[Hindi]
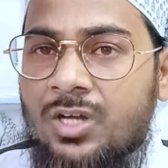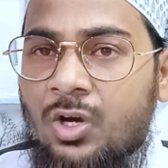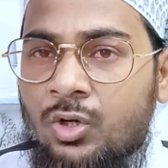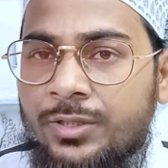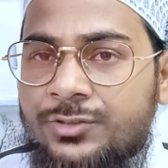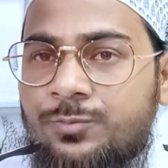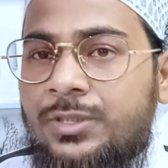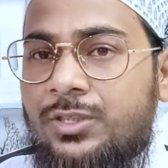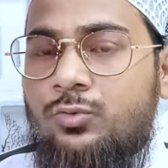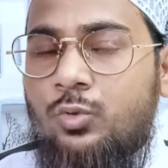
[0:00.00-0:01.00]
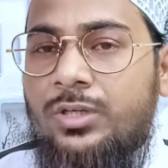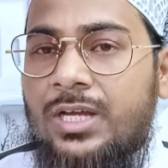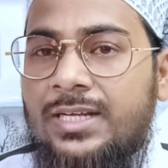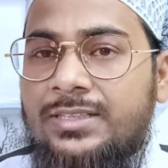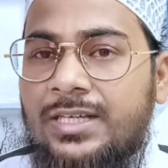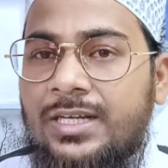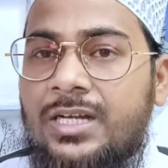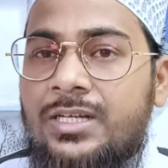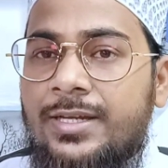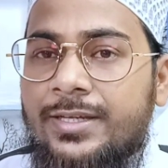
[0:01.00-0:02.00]
और इसमें किसको डाला
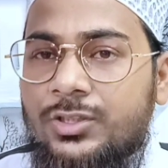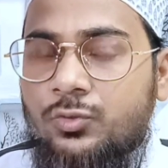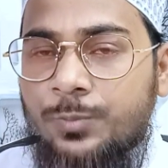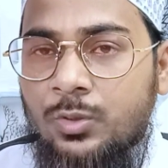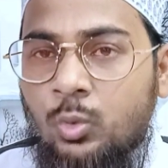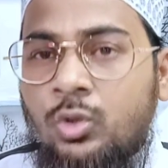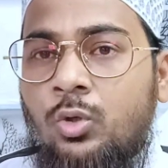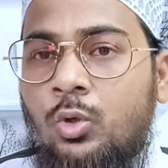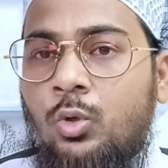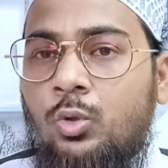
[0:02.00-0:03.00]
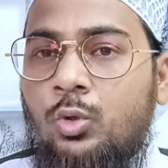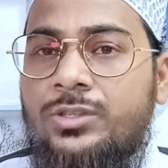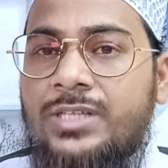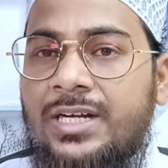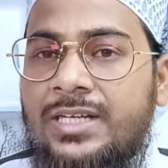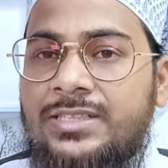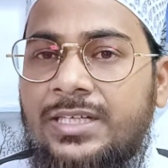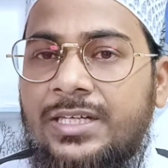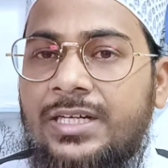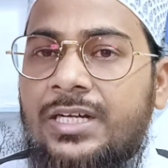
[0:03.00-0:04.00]
जाएगा इसमें उन लोगों को डाला
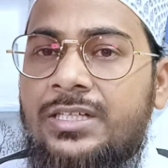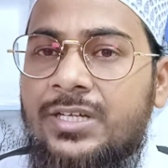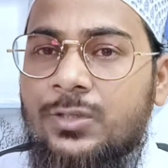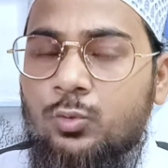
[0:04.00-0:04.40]
जाएगा